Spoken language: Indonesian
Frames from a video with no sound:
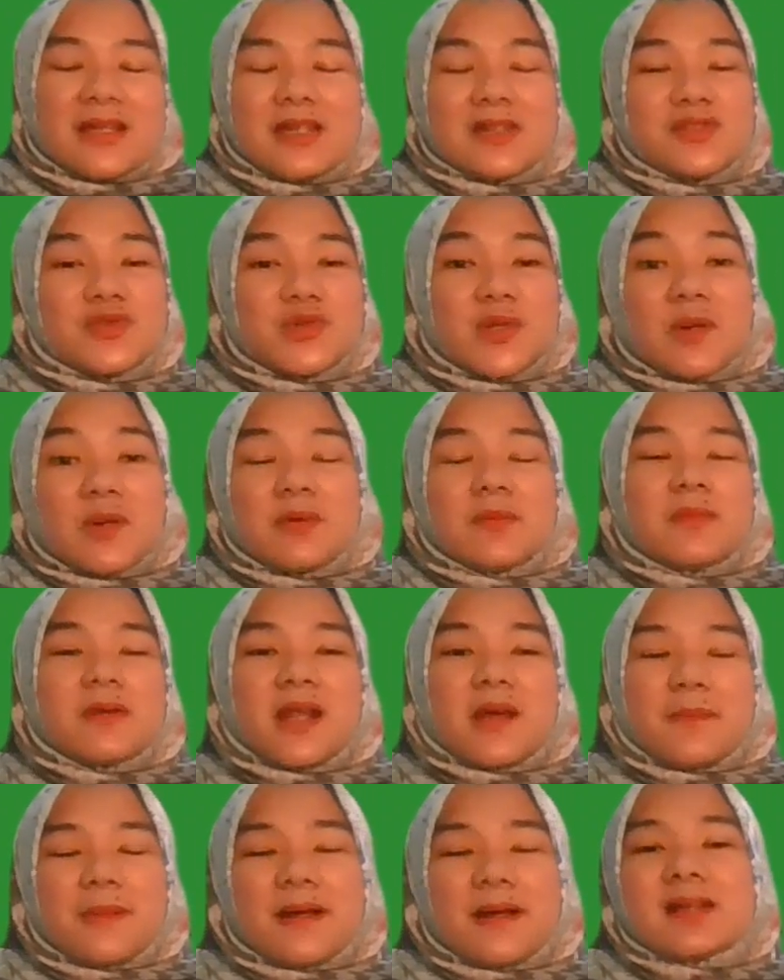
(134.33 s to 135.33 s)
dan juga
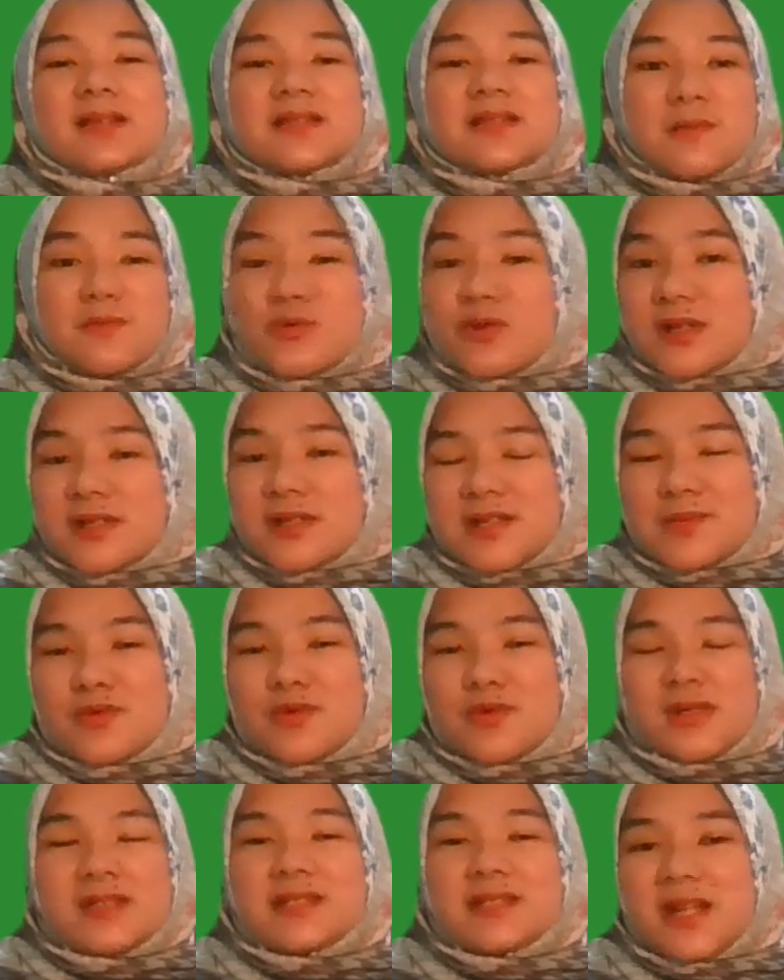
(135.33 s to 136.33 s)
beberapa
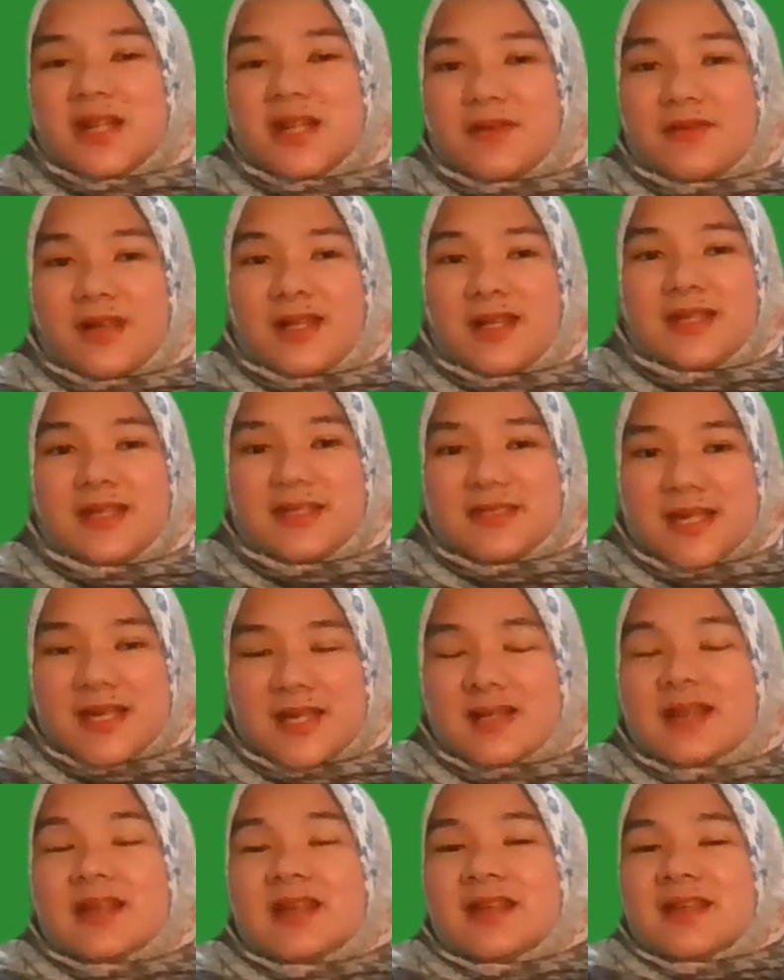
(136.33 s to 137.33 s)
sambungan-sambungan syaraf
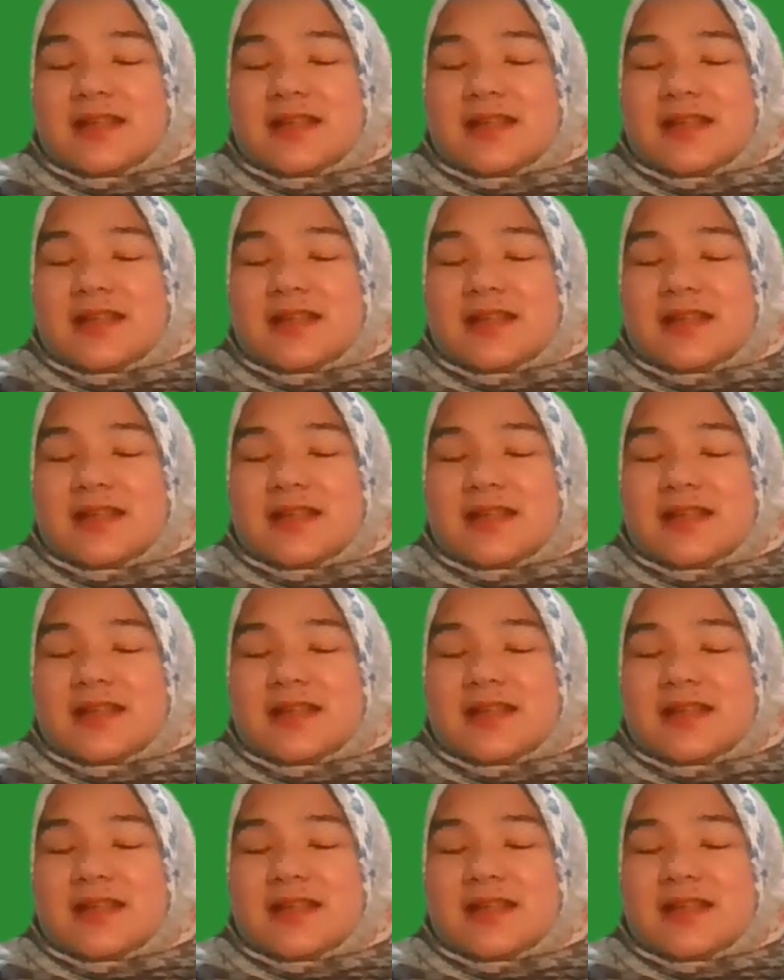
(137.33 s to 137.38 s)
lainnya.